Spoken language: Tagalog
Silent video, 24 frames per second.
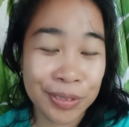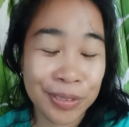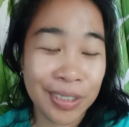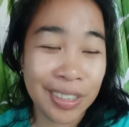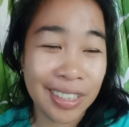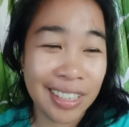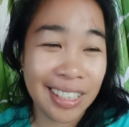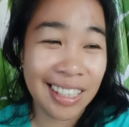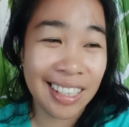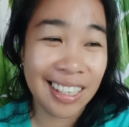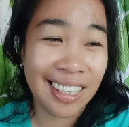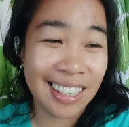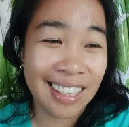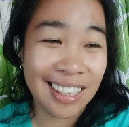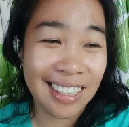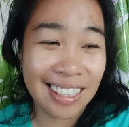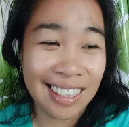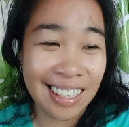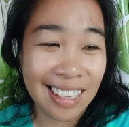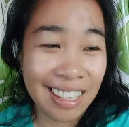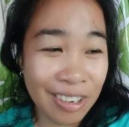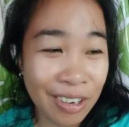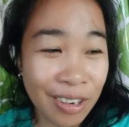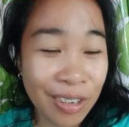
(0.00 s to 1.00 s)
na
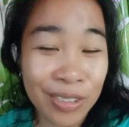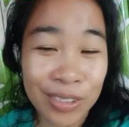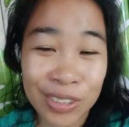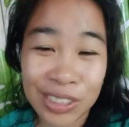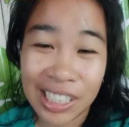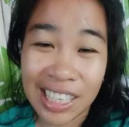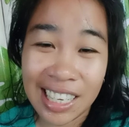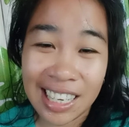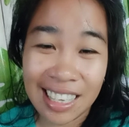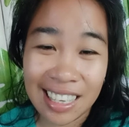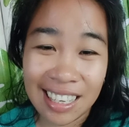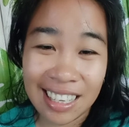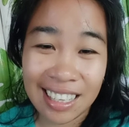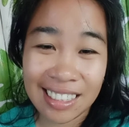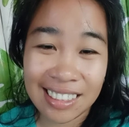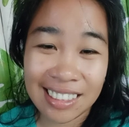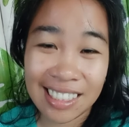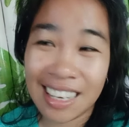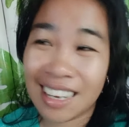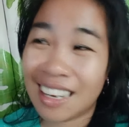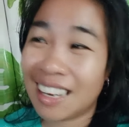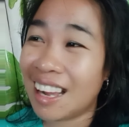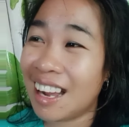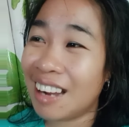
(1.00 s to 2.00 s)
layo ako sa,
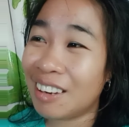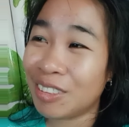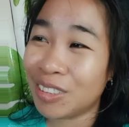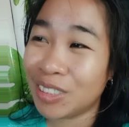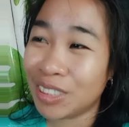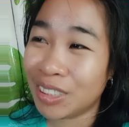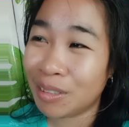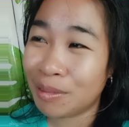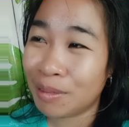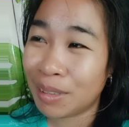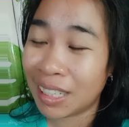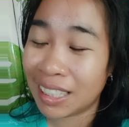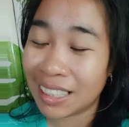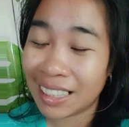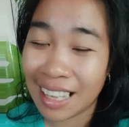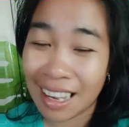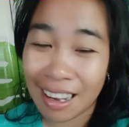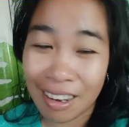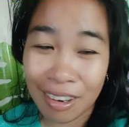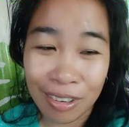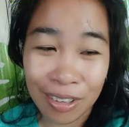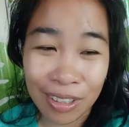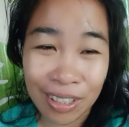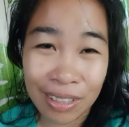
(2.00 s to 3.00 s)
isa akon nga mga
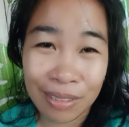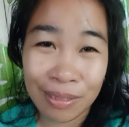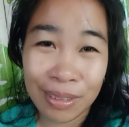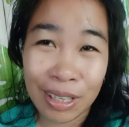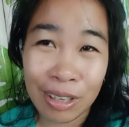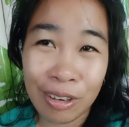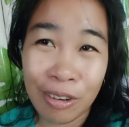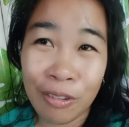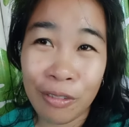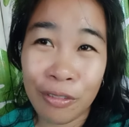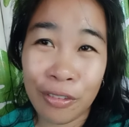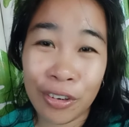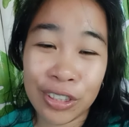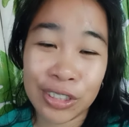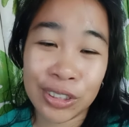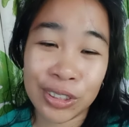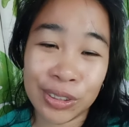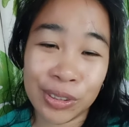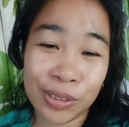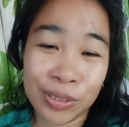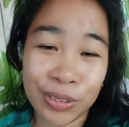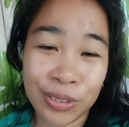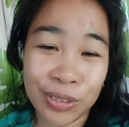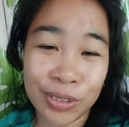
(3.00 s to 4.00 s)
tao nga mga comfort
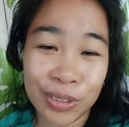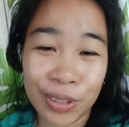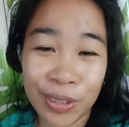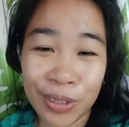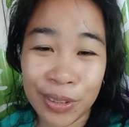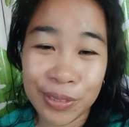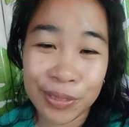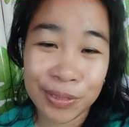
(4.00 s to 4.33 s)
zone ko.